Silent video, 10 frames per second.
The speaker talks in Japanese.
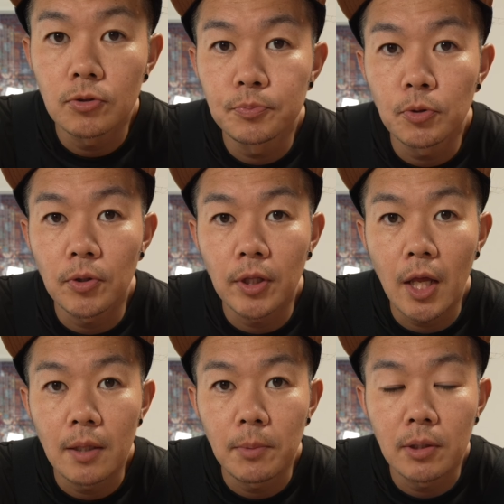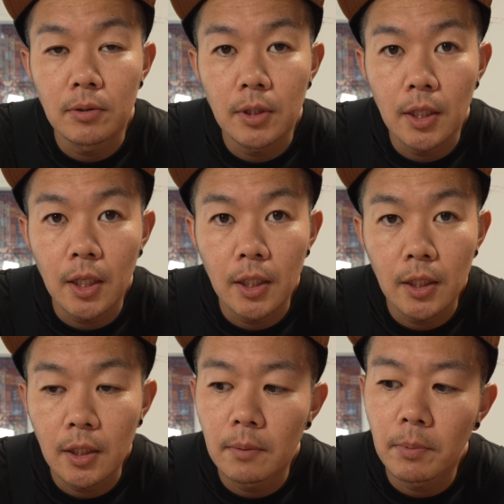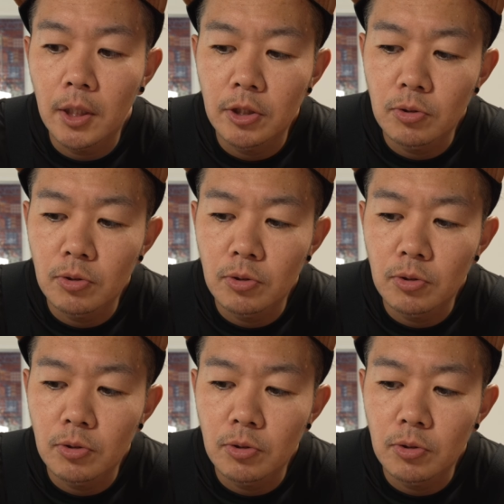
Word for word: クーポンのタイミングで買えれば、